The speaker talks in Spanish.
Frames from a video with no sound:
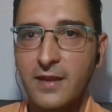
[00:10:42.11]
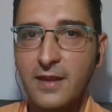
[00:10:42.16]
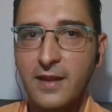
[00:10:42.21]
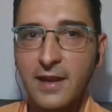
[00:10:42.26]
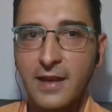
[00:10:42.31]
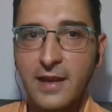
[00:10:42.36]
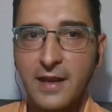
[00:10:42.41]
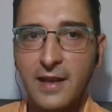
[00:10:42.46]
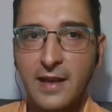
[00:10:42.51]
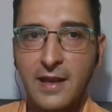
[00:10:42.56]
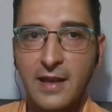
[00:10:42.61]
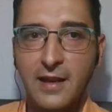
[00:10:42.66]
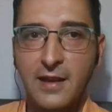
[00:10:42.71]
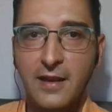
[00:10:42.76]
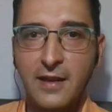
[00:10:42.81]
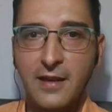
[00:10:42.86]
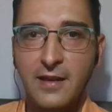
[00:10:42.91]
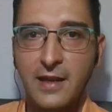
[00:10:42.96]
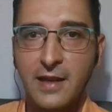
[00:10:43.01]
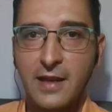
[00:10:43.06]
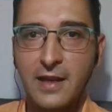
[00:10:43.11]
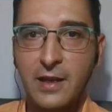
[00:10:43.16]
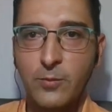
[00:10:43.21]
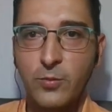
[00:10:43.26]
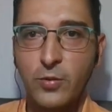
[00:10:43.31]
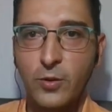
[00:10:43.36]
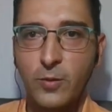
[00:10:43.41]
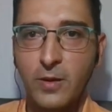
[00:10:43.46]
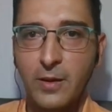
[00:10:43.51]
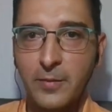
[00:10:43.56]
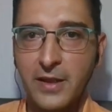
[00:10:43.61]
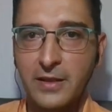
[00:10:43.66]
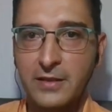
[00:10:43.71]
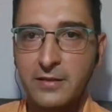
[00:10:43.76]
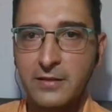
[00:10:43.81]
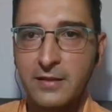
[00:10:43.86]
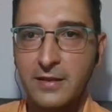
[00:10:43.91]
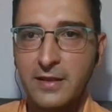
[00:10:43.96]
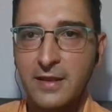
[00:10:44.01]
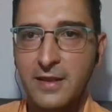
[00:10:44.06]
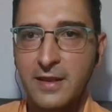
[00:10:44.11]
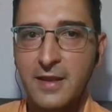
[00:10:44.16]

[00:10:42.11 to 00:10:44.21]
genera, genera problemas.